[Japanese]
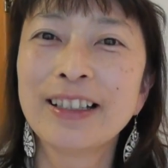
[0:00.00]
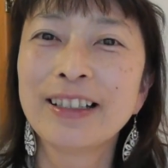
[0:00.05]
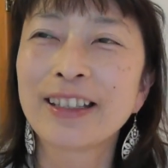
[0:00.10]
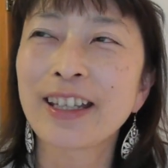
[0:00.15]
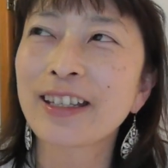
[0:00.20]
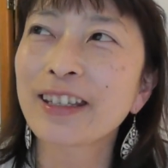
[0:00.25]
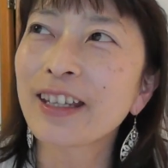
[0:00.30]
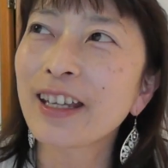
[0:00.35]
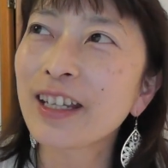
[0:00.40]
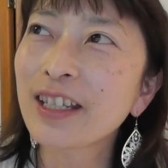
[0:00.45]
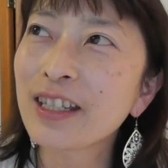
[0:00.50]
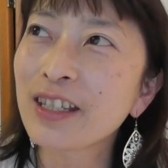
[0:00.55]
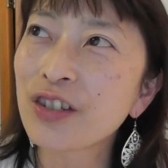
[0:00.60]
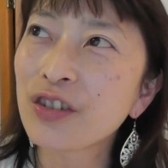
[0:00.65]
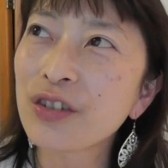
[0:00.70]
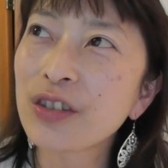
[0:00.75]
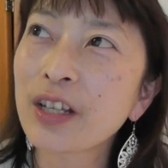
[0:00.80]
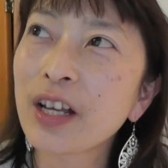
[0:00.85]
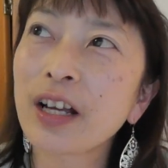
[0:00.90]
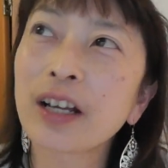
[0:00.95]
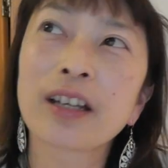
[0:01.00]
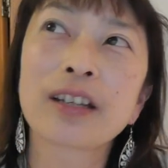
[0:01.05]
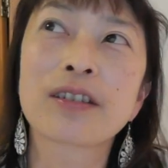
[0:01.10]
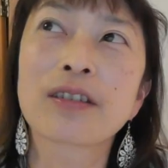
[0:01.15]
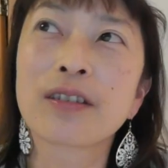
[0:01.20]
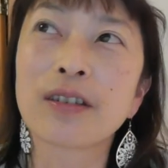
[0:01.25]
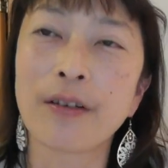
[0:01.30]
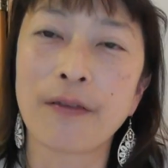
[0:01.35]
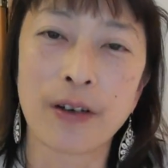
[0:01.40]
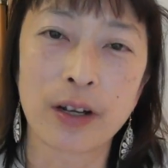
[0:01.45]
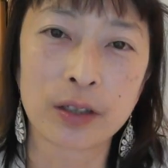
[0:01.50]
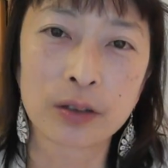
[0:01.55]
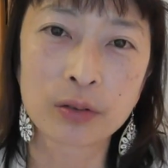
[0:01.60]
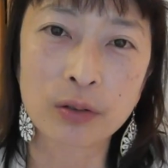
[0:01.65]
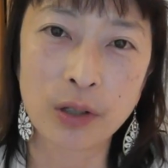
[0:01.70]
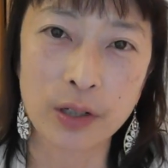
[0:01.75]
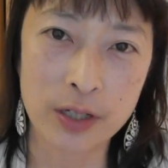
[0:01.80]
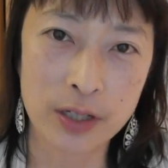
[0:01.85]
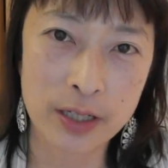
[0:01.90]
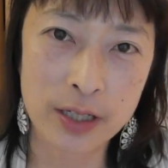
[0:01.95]
だいたい12ヶ月で割る
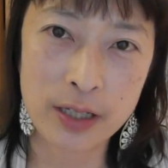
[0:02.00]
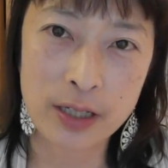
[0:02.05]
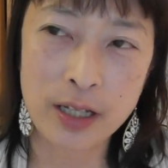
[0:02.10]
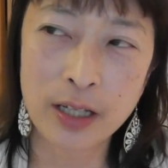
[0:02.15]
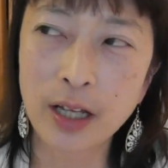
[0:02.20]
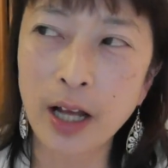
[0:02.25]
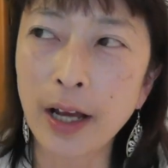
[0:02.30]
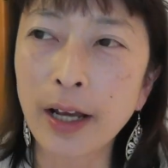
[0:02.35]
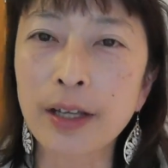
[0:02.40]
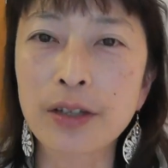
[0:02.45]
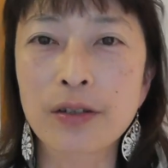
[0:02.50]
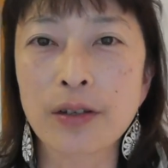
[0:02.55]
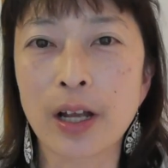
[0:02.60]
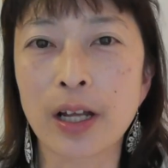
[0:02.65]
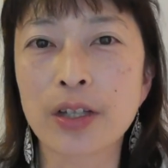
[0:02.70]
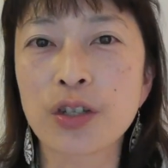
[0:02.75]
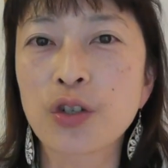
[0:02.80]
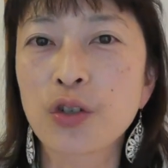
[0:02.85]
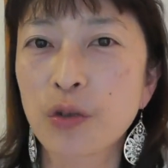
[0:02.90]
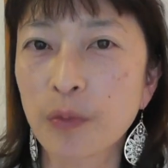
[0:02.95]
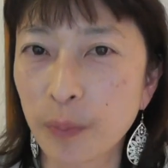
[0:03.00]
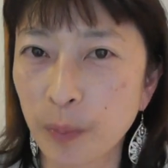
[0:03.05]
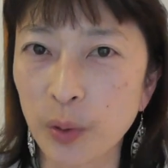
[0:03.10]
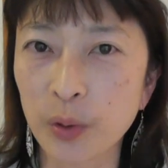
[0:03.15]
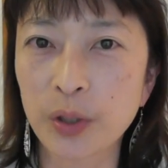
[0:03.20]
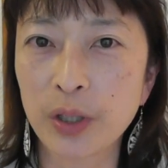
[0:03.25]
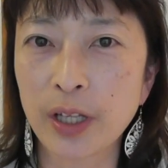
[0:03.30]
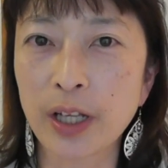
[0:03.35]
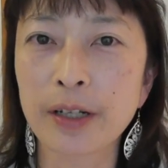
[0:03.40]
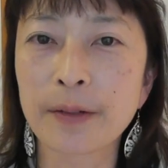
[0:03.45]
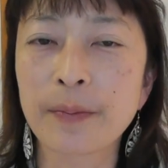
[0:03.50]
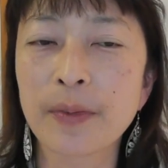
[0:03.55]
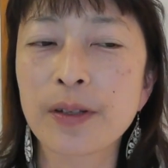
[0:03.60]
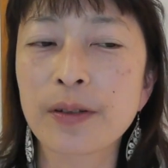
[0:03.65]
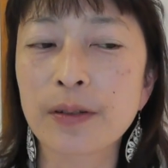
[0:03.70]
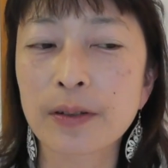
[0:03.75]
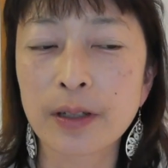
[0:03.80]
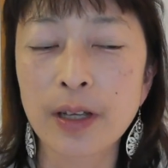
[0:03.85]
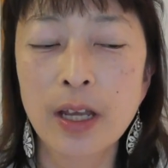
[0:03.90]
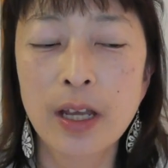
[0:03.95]
と1ヶ月80本になりま
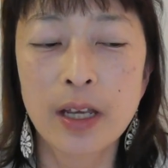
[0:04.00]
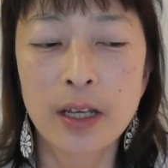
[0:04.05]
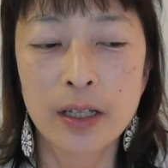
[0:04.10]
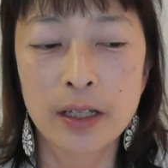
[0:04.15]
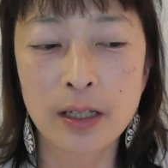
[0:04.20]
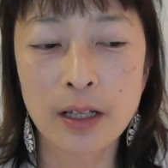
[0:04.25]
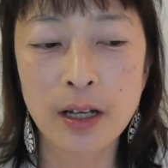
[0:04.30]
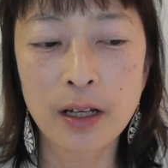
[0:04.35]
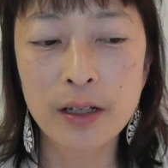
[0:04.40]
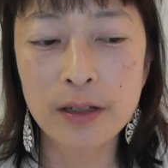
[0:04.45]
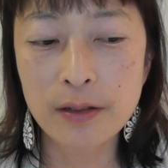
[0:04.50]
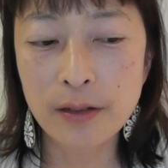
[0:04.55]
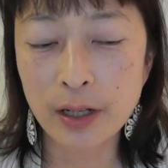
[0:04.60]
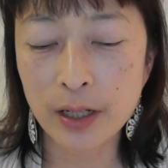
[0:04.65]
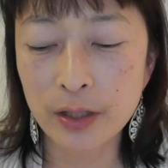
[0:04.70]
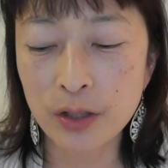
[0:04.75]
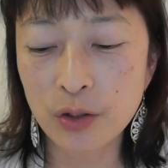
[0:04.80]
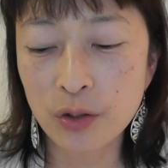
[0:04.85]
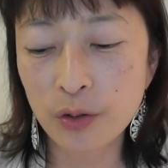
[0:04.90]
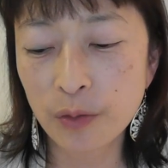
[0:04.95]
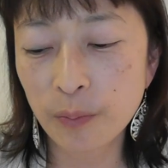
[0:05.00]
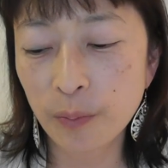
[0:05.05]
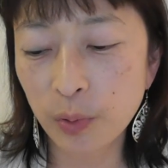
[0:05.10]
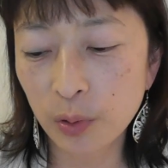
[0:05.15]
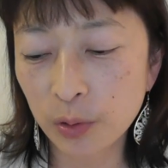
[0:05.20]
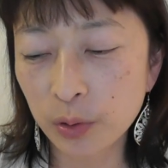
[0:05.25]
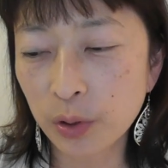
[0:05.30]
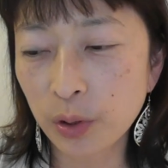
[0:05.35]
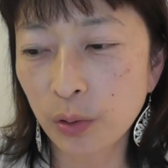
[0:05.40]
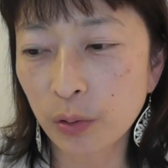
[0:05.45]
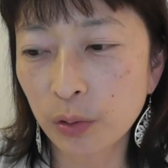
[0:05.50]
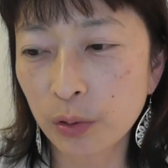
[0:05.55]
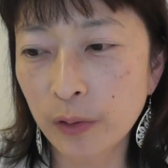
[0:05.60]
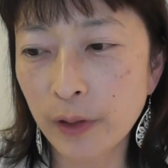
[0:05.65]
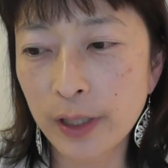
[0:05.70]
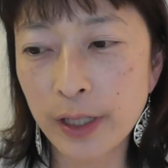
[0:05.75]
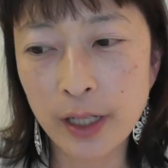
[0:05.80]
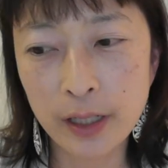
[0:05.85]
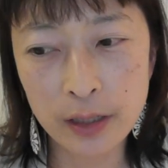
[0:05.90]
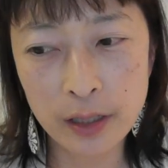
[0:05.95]
す1ヶ月80本というこ
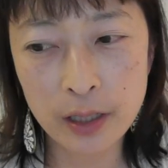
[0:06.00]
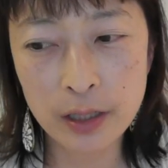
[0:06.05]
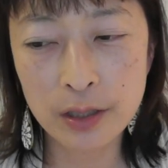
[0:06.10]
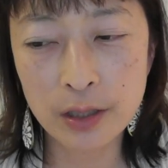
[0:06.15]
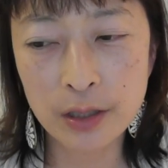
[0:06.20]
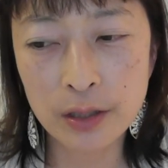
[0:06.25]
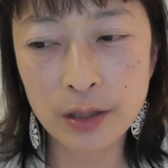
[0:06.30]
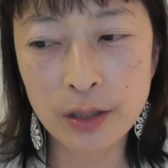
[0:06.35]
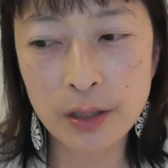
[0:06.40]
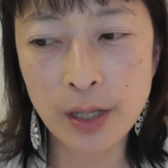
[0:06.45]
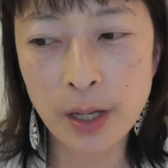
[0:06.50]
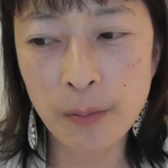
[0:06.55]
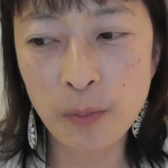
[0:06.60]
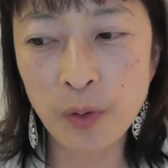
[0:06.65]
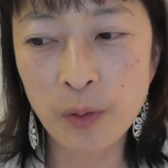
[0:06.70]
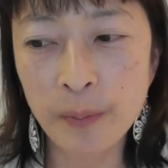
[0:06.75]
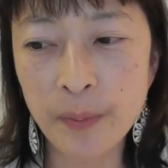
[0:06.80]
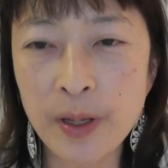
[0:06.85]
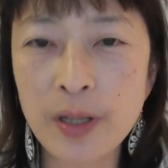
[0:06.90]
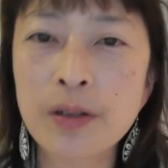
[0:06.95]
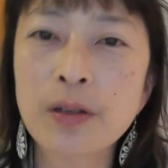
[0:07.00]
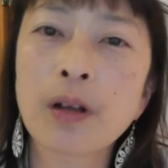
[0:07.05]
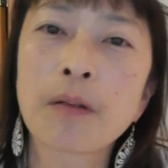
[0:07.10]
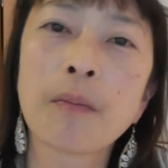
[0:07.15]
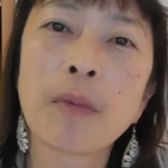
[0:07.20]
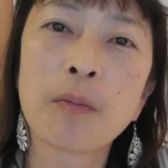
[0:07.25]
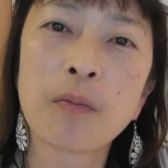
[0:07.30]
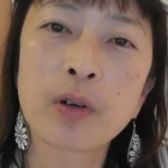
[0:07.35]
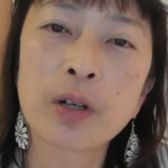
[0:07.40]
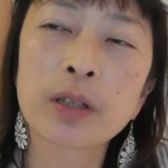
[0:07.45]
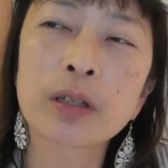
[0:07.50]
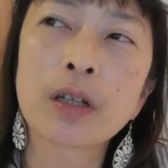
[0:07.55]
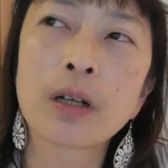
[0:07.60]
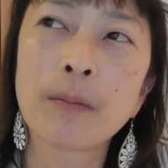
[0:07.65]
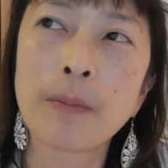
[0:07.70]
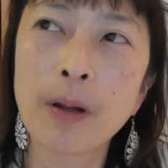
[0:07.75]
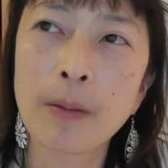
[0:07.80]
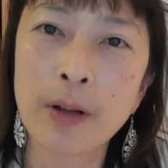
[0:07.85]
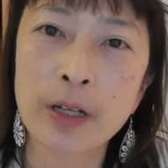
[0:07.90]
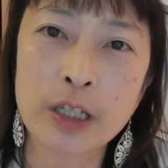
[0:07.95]
とはだいたい1日3本ペースが守れて
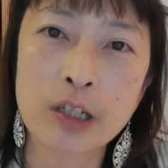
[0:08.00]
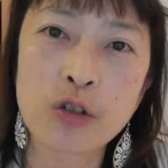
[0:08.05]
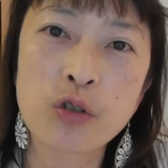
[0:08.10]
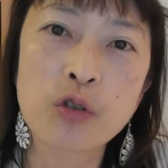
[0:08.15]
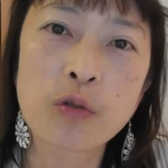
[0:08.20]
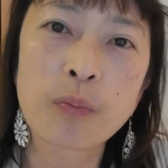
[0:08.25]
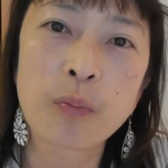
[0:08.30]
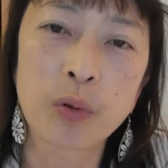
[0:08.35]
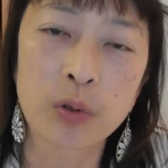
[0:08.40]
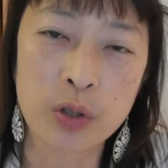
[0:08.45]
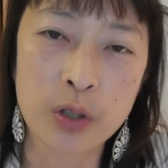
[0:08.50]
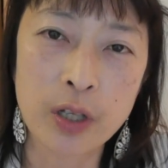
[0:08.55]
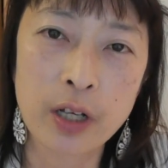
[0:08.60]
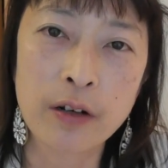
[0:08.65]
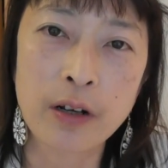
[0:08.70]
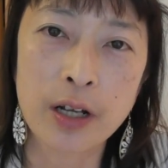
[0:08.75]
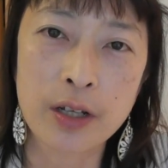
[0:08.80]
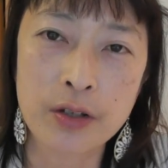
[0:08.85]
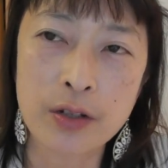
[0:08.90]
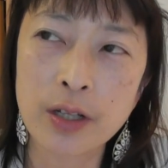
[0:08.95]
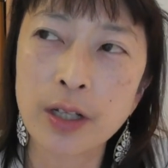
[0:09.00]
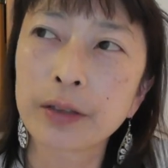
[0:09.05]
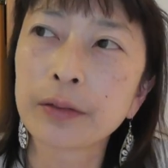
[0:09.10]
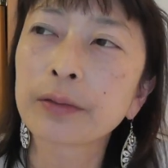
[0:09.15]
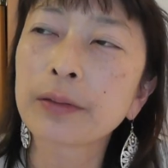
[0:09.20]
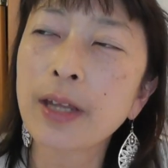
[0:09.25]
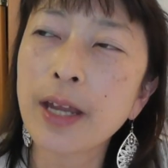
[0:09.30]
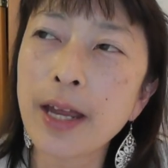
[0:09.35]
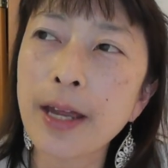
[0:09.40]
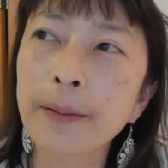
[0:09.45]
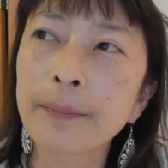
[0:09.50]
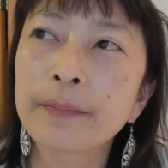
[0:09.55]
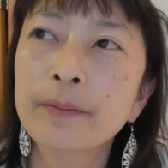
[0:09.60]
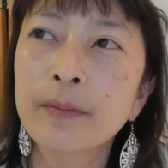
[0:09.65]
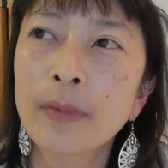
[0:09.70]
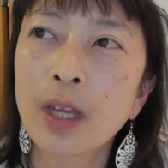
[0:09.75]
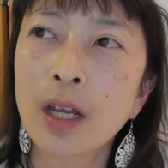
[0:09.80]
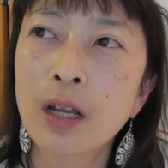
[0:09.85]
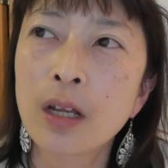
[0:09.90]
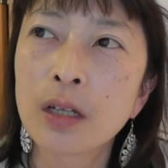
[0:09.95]
れば90本になるはずなので
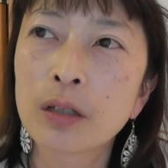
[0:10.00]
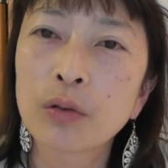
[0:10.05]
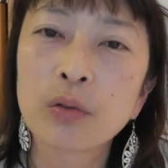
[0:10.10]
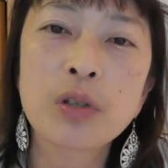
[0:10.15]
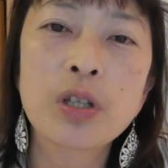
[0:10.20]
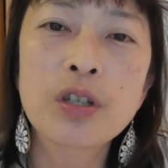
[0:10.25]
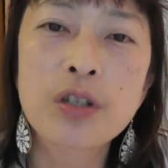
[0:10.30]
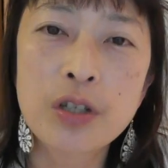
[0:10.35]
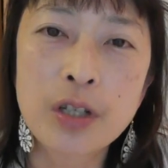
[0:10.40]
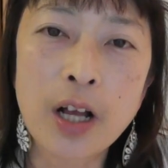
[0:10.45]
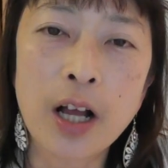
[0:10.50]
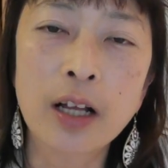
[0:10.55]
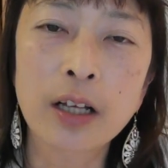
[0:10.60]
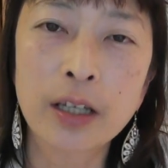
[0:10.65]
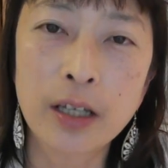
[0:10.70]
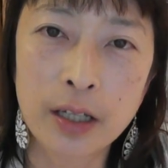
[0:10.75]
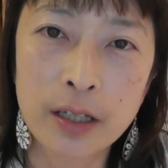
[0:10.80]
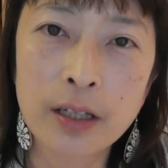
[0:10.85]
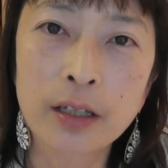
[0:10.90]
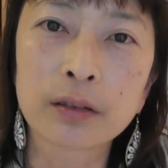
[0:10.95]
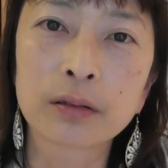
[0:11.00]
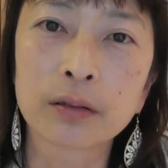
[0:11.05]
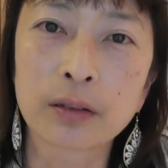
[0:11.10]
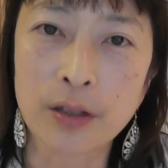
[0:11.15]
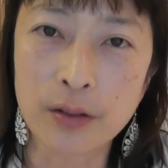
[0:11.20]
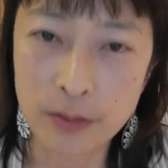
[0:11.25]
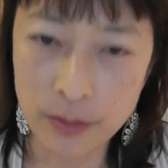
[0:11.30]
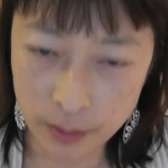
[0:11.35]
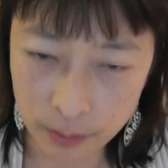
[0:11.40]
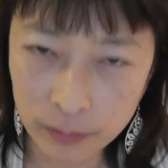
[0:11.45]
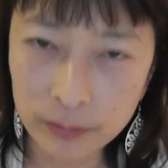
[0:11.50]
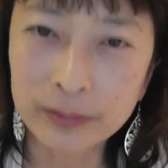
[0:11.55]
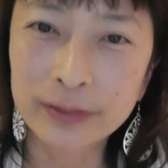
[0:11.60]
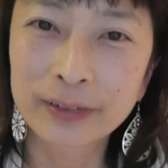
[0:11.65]
土日関係なくですよ